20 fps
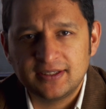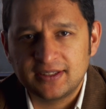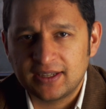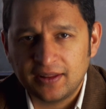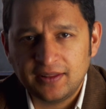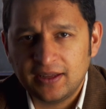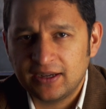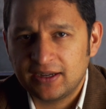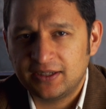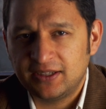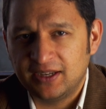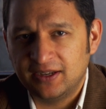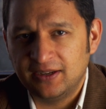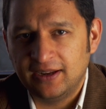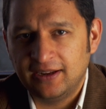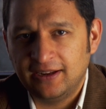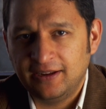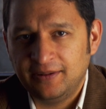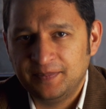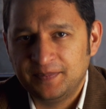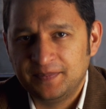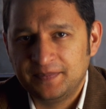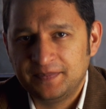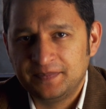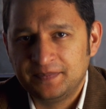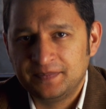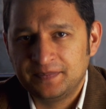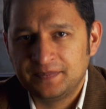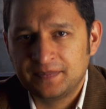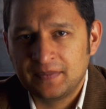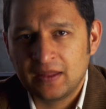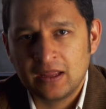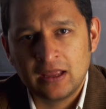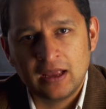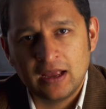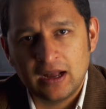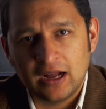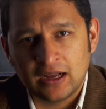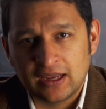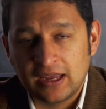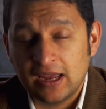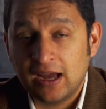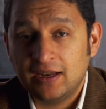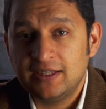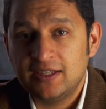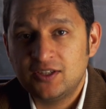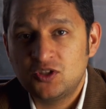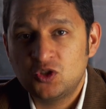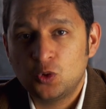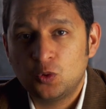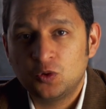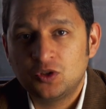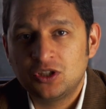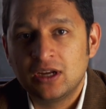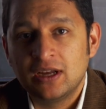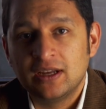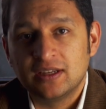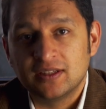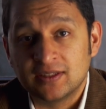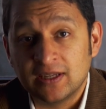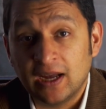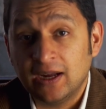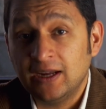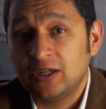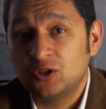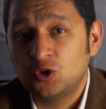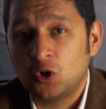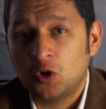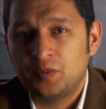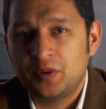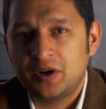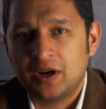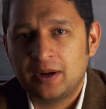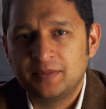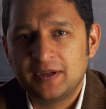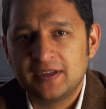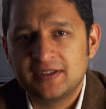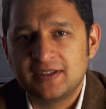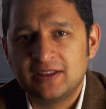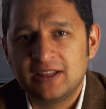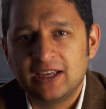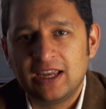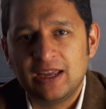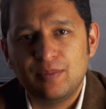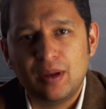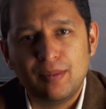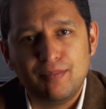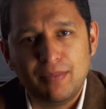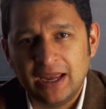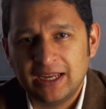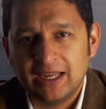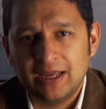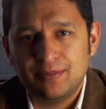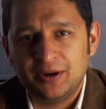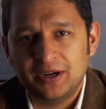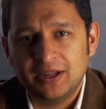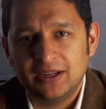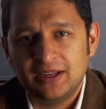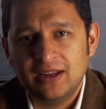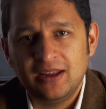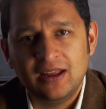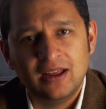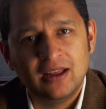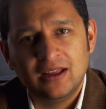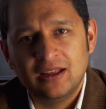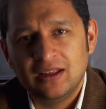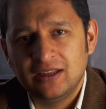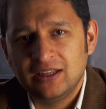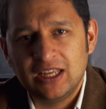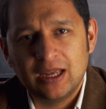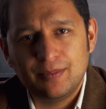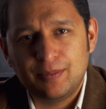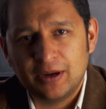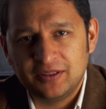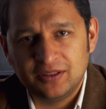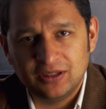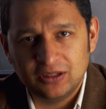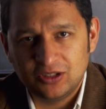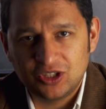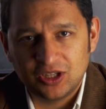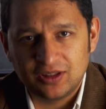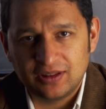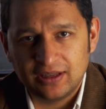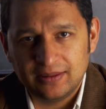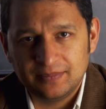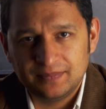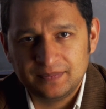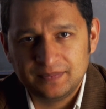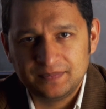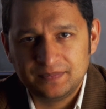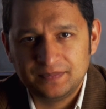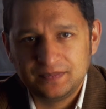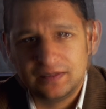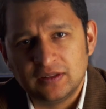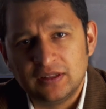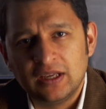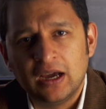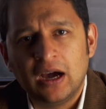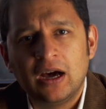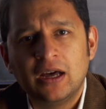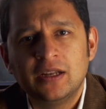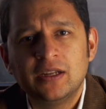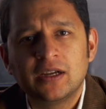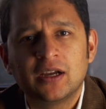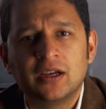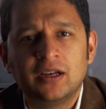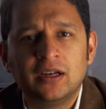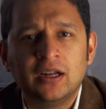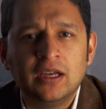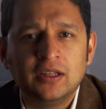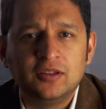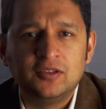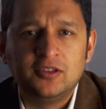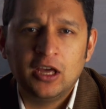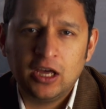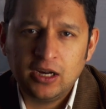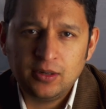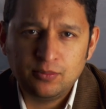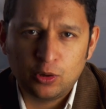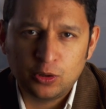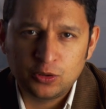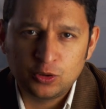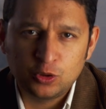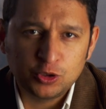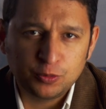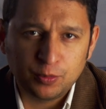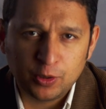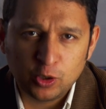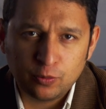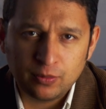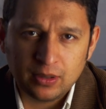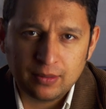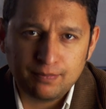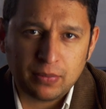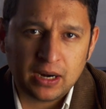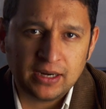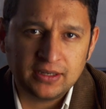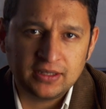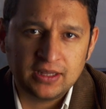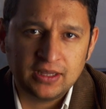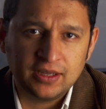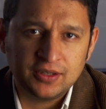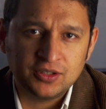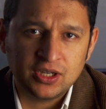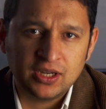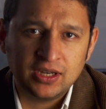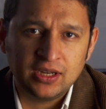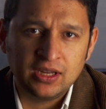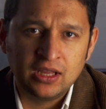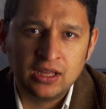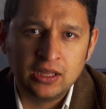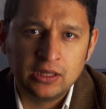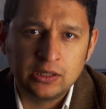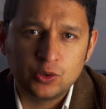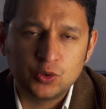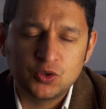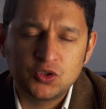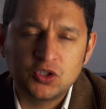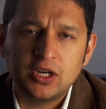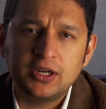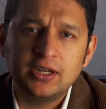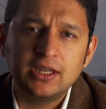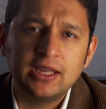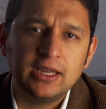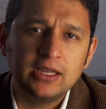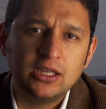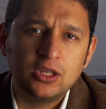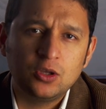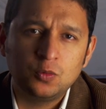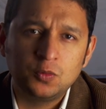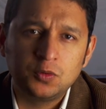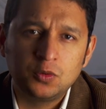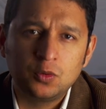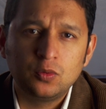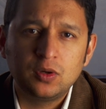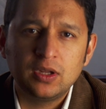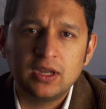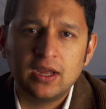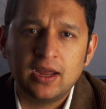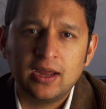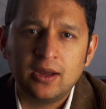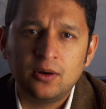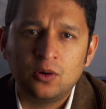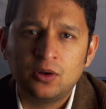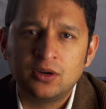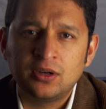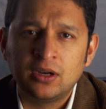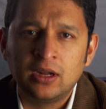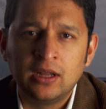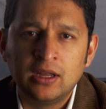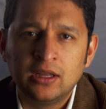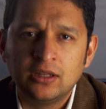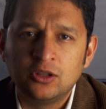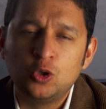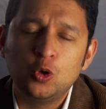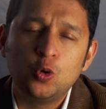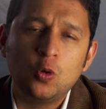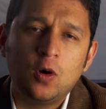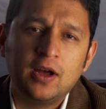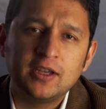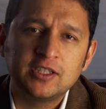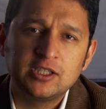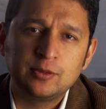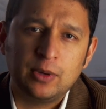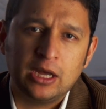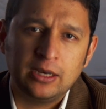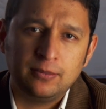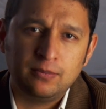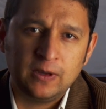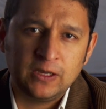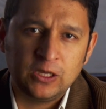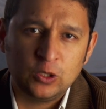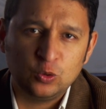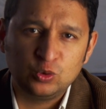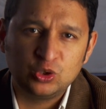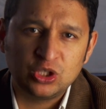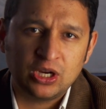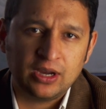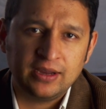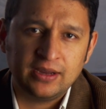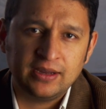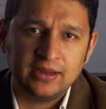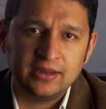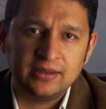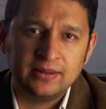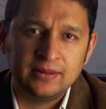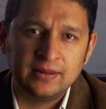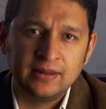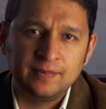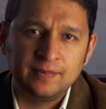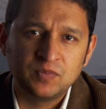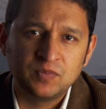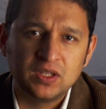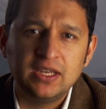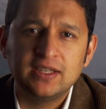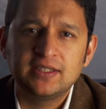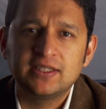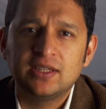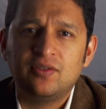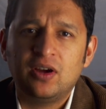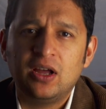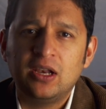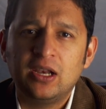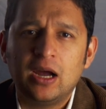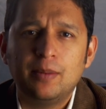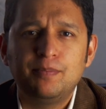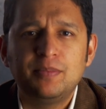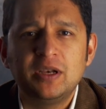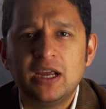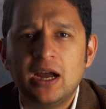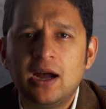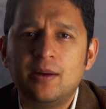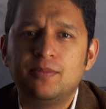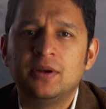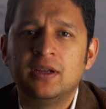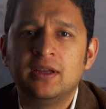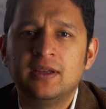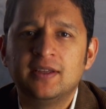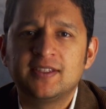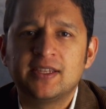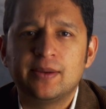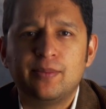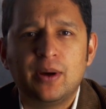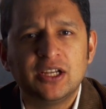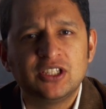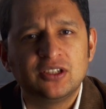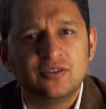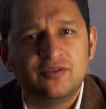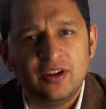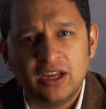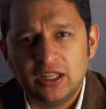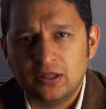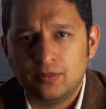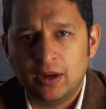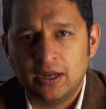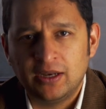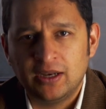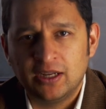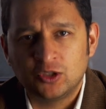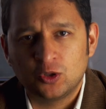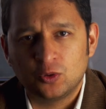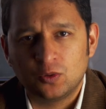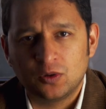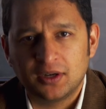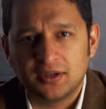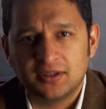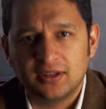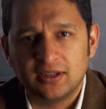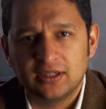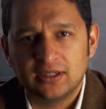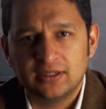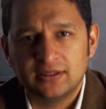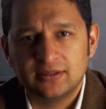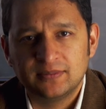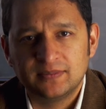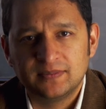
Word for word: से ज्यादा कठिन नहीं अज्ञानी सोच जाहिर तौर पर आपकी जिंदगी में महंगी पड़ेगी ये बात निश्चित है ध्यान अगर धर्म और दुश्मनों में बांट दिया जाए तो सड़कें क्यों टूटी हैं और धुआं आसमान में क्यों छाया है ये सवाल अपने आप समाज वैध मानना शुरू कर देगा